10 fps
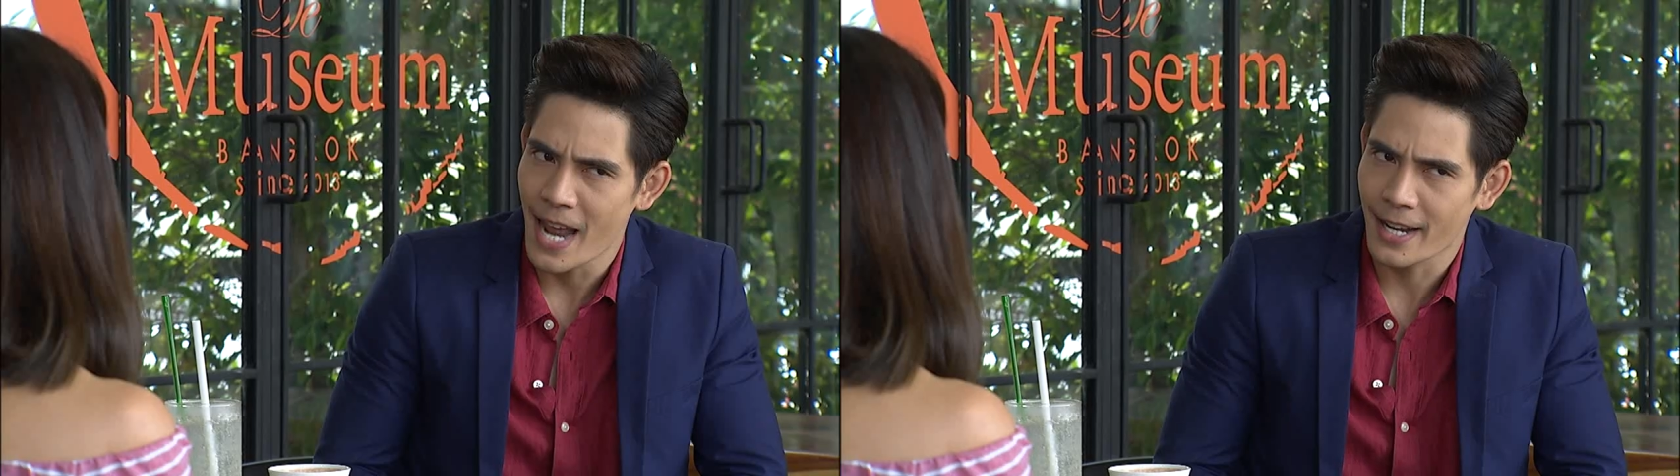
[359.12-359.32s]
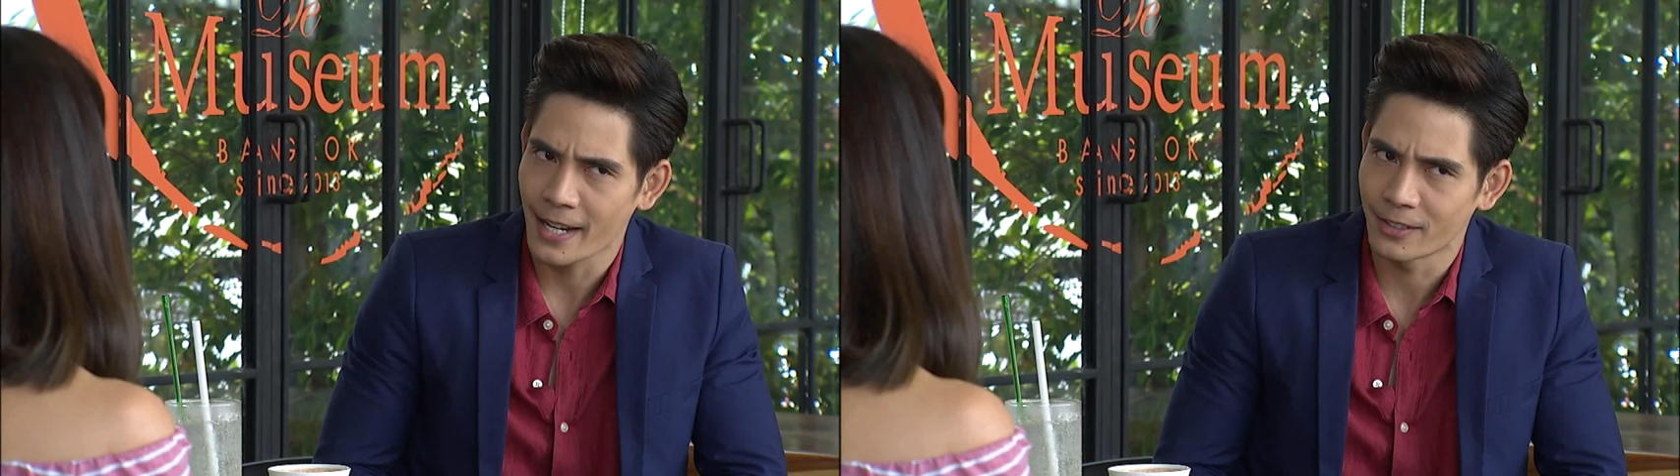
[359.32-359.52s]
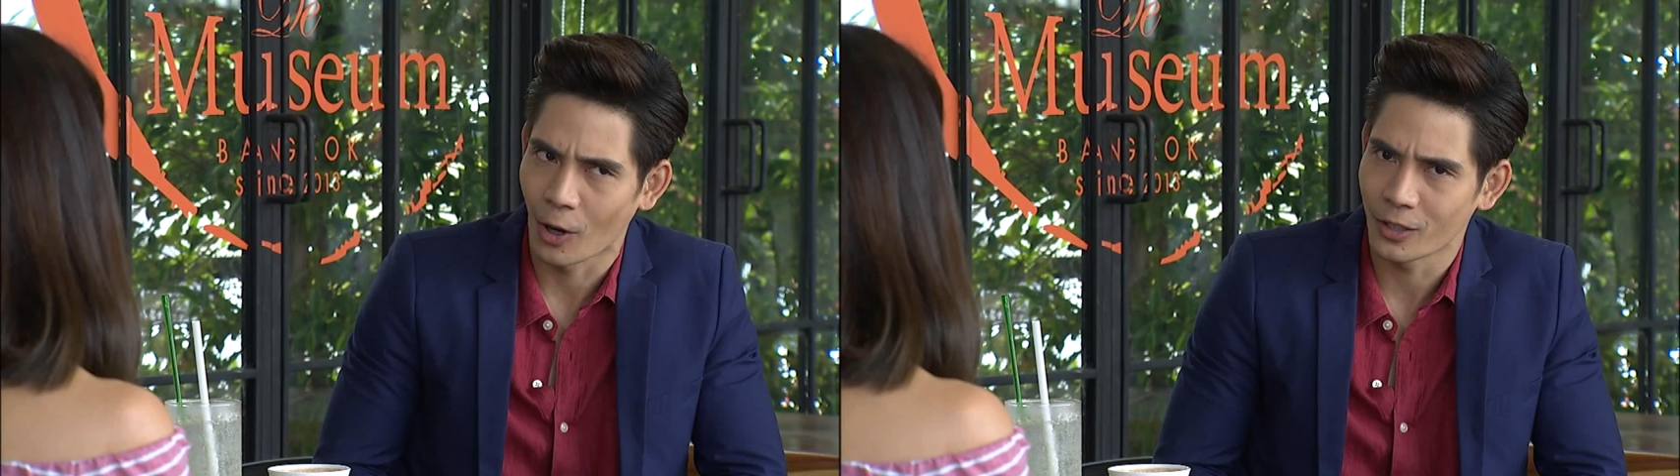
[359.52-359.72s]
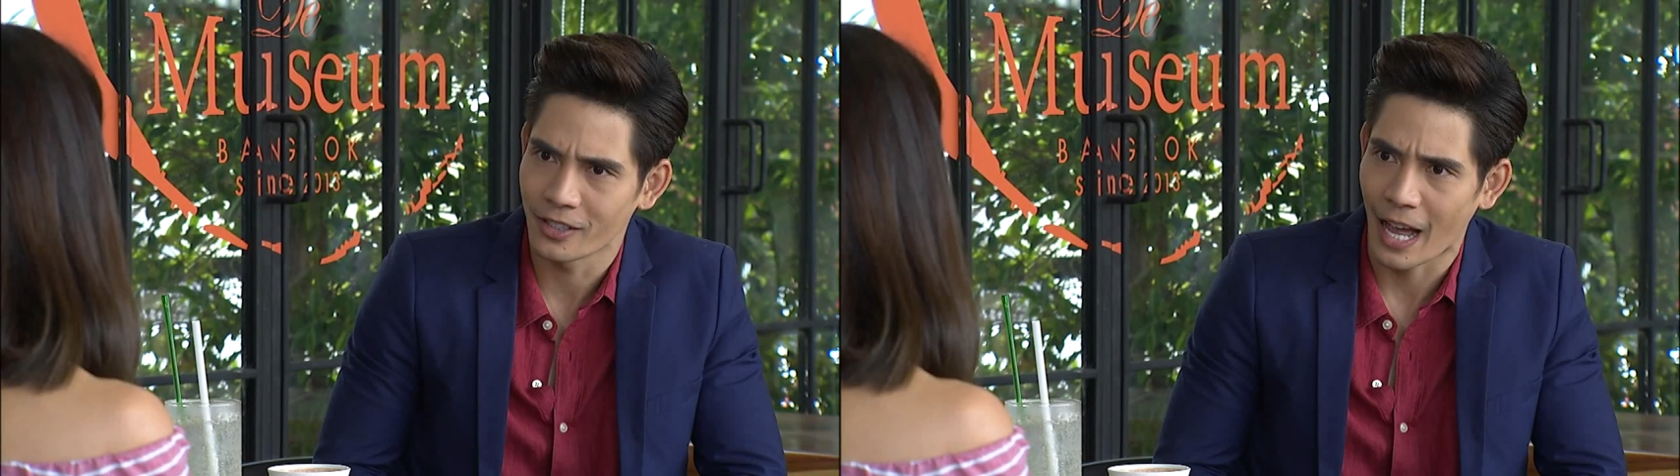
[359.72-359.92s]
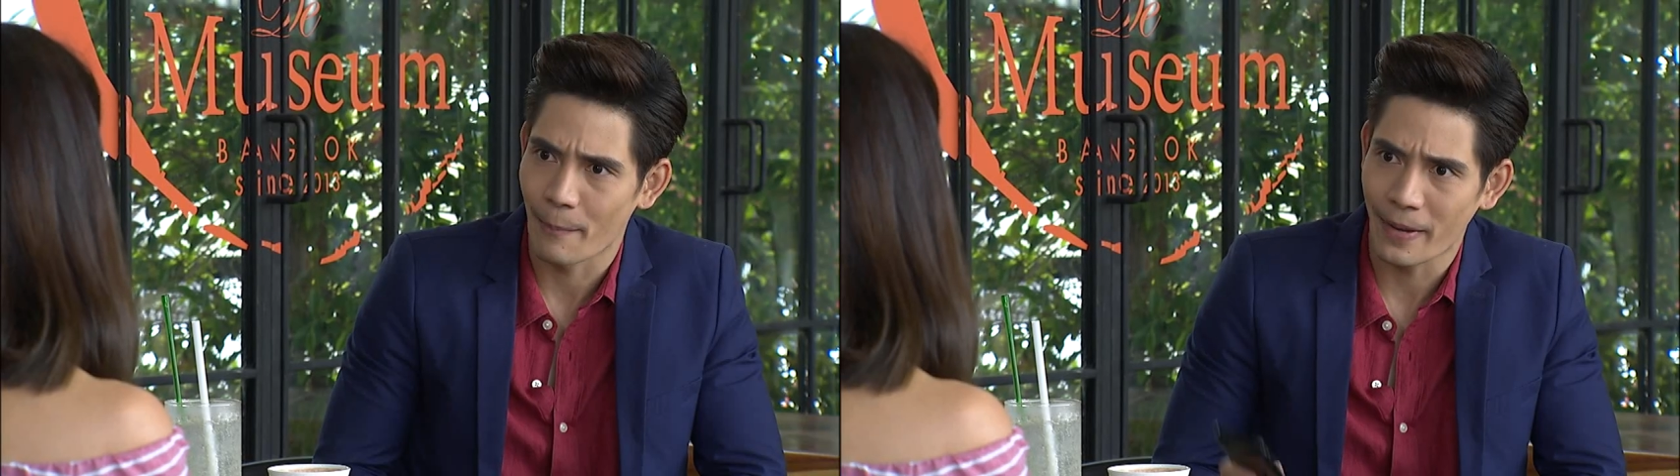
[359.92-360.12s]
น่าเกิน สองถึง
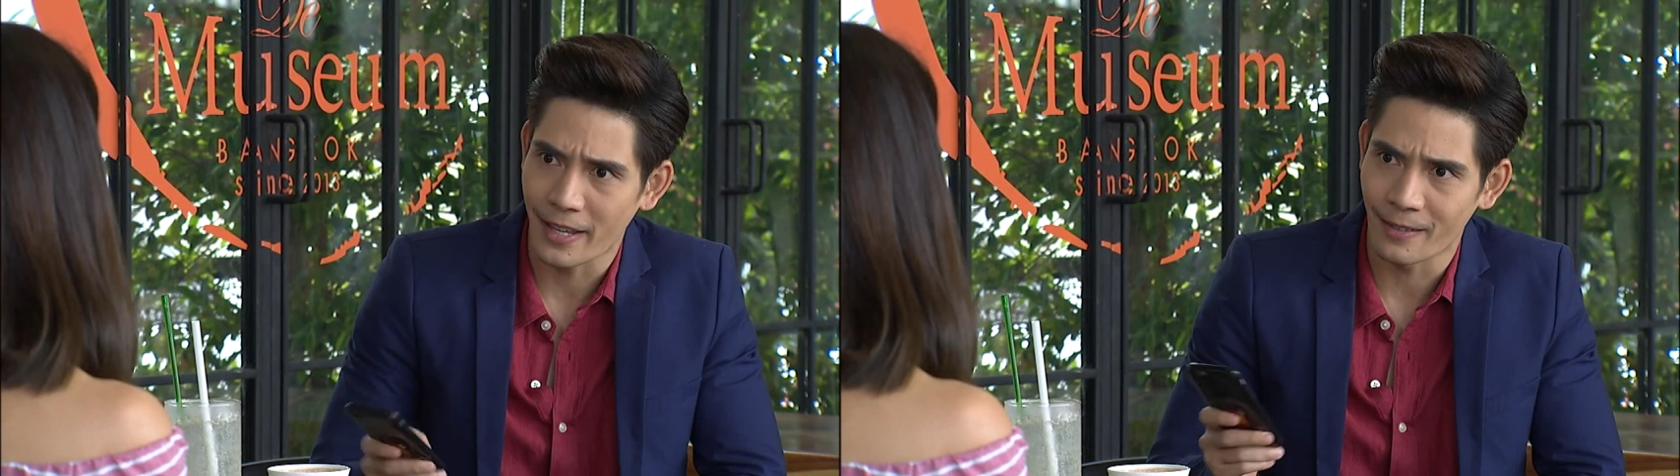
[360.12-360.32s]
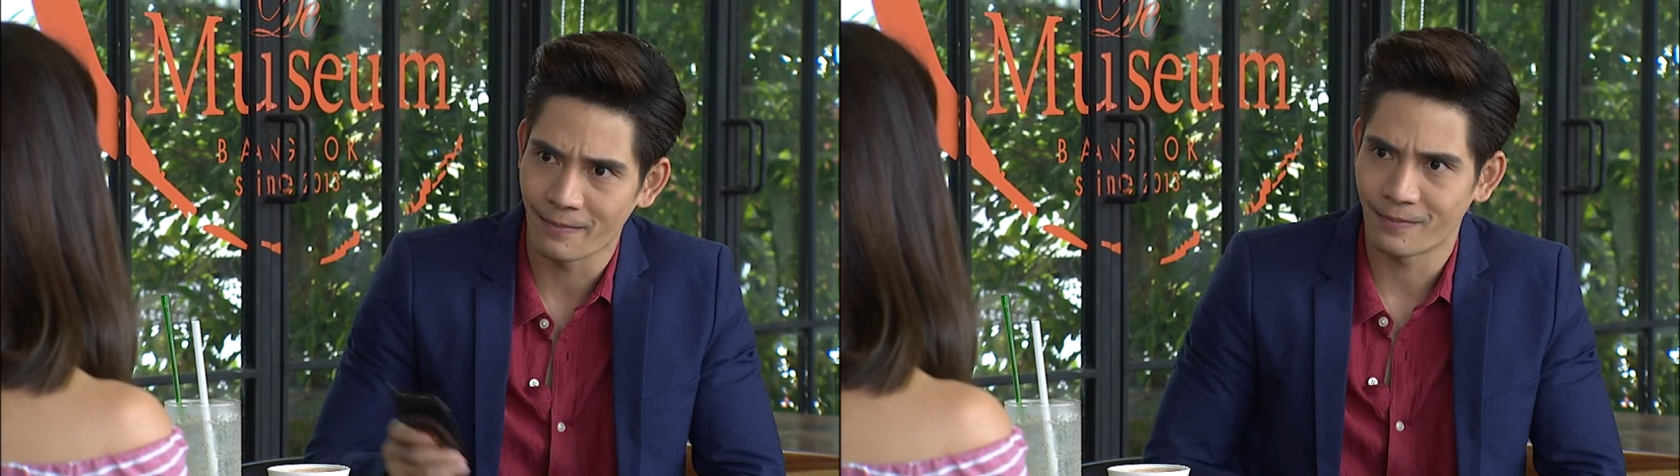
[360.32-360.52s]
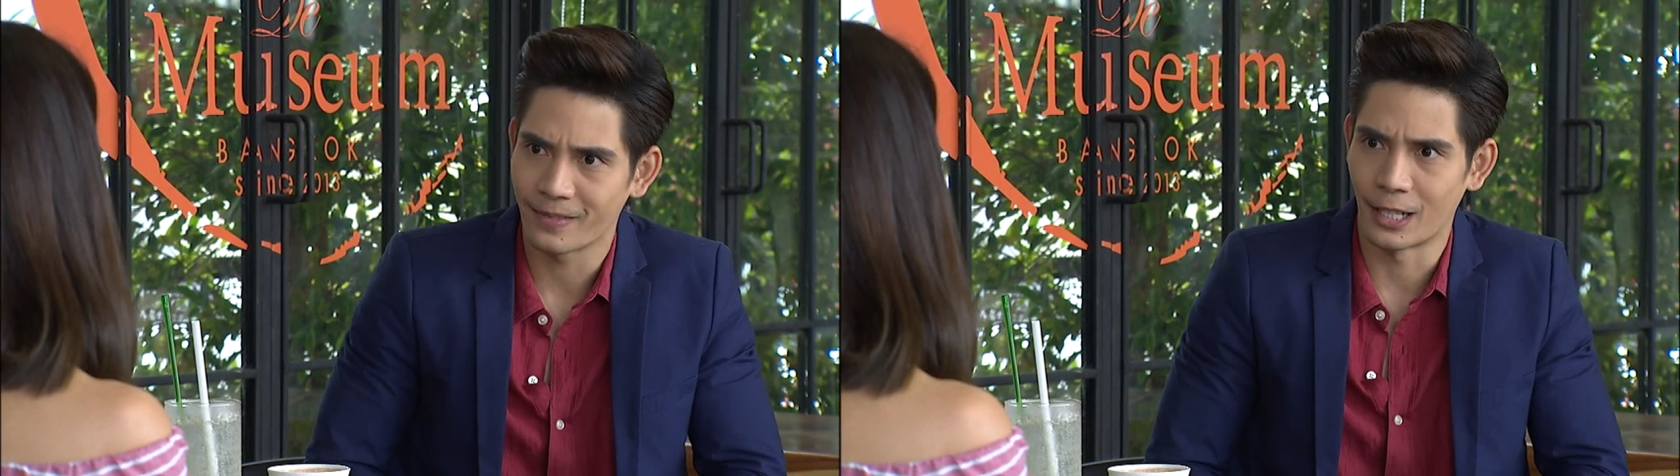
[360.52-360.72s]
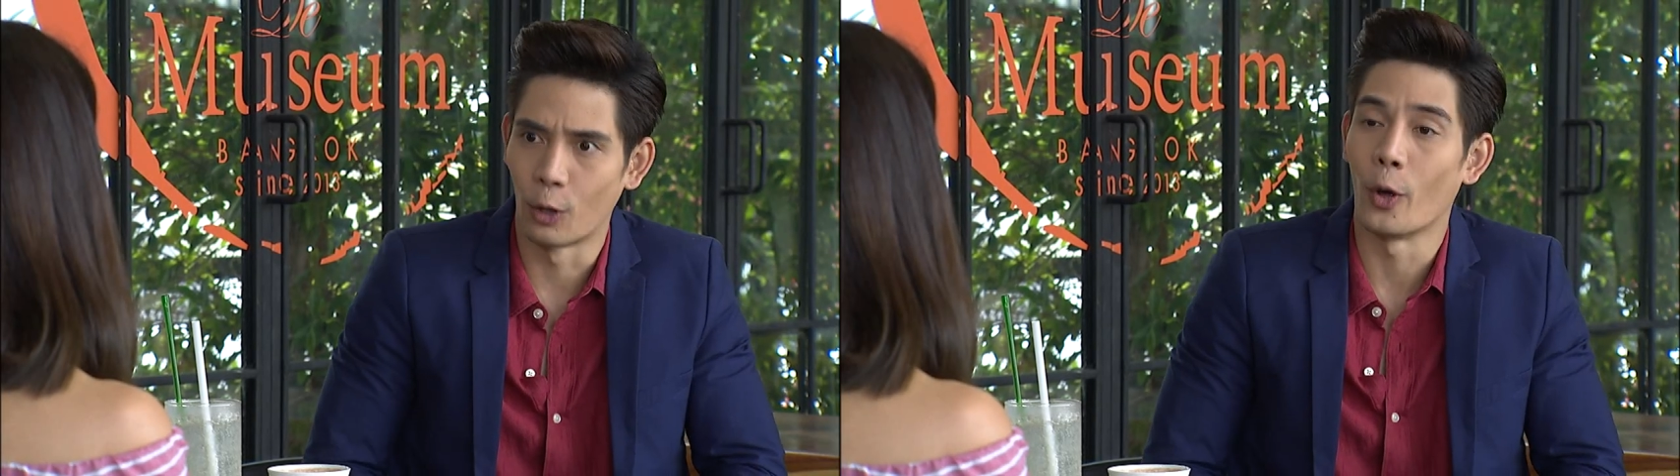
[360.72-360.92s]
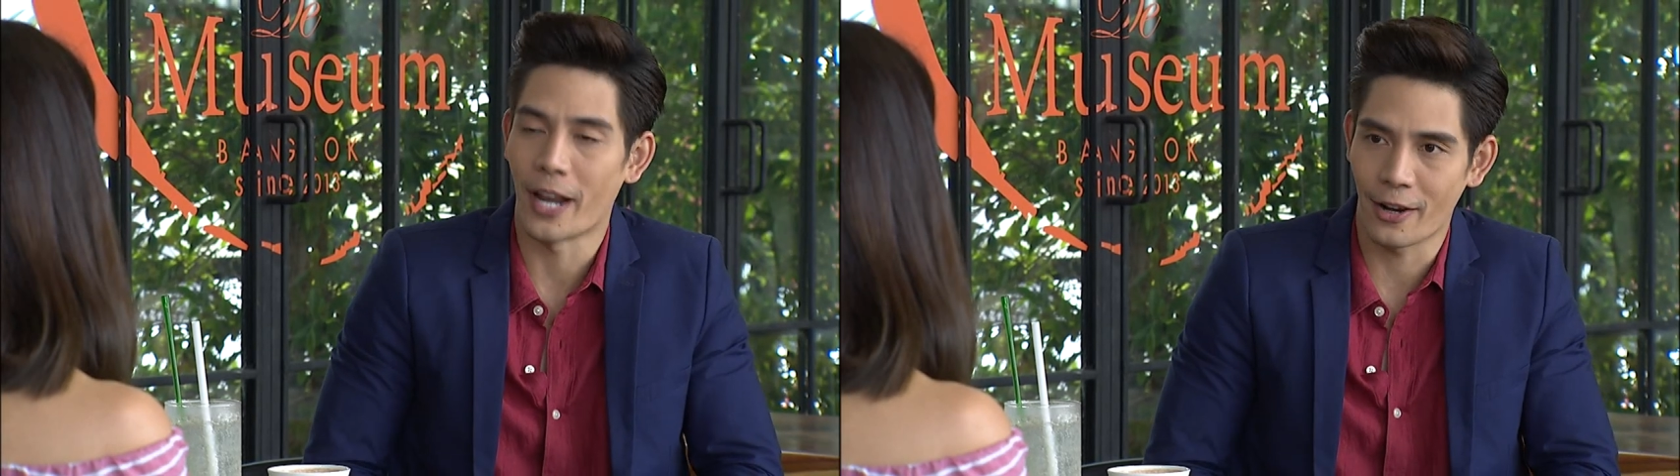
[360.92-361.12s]
สาม ปีเรา
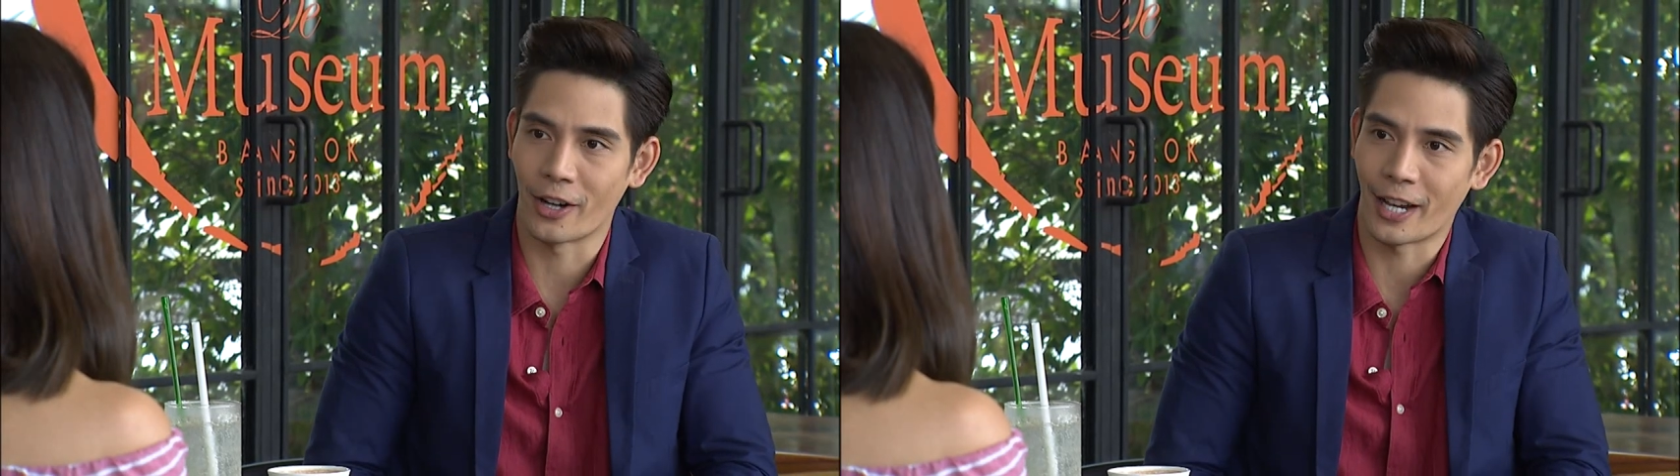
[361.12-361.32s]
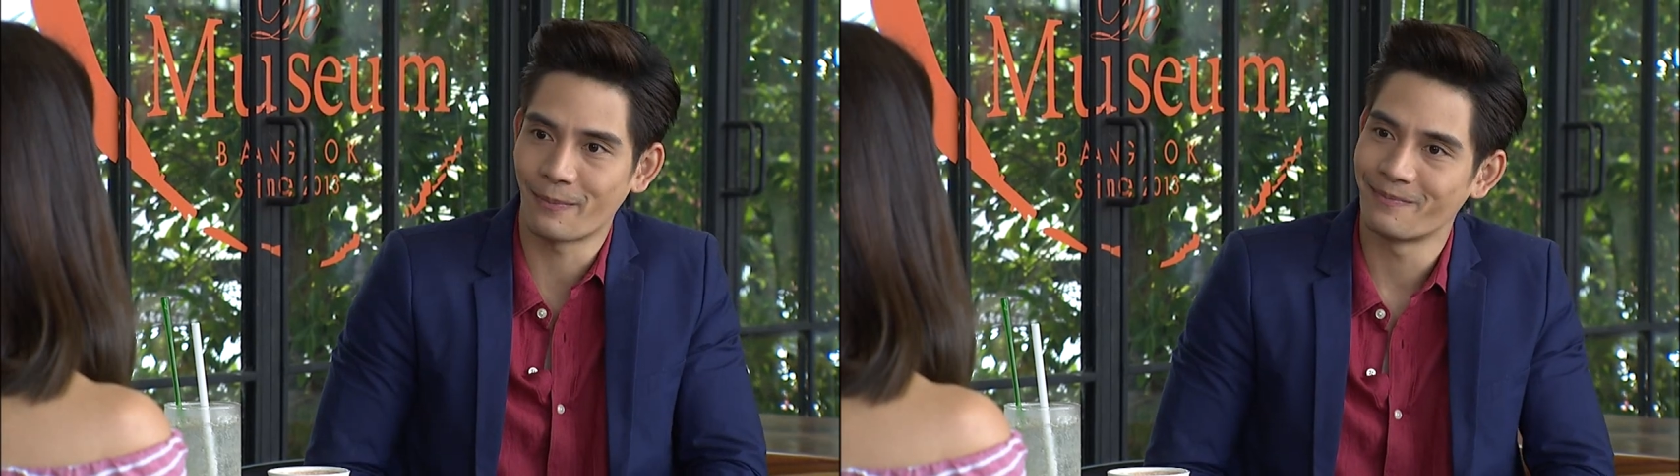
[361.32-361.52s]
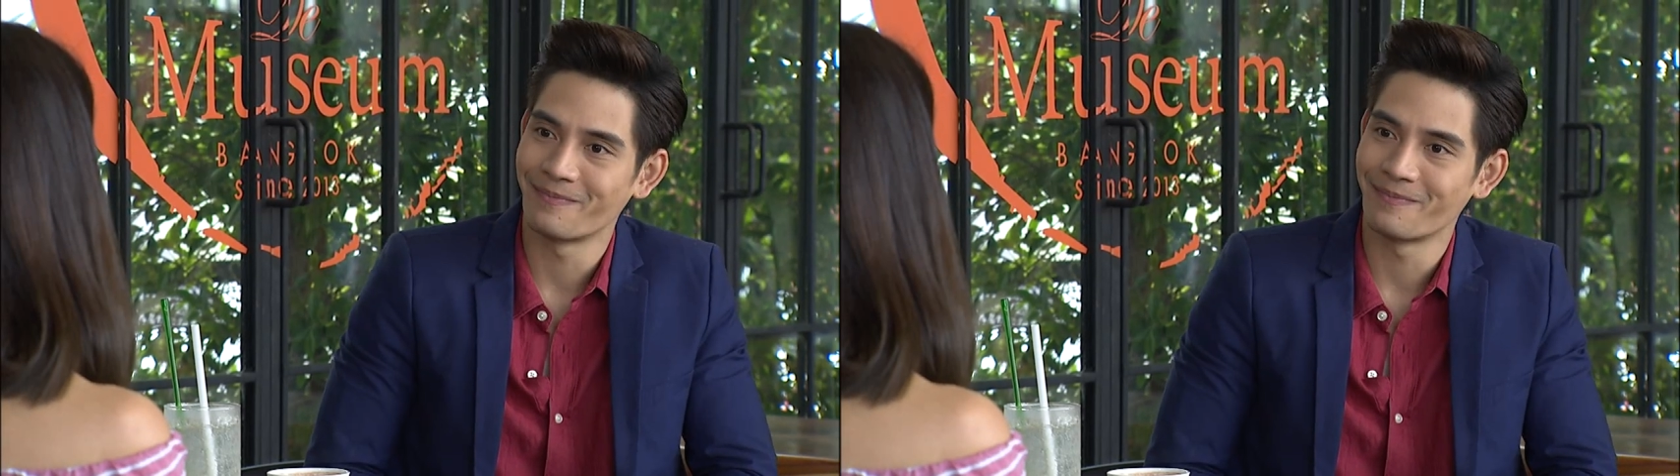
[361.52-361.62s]
รวยแน่นอนครับ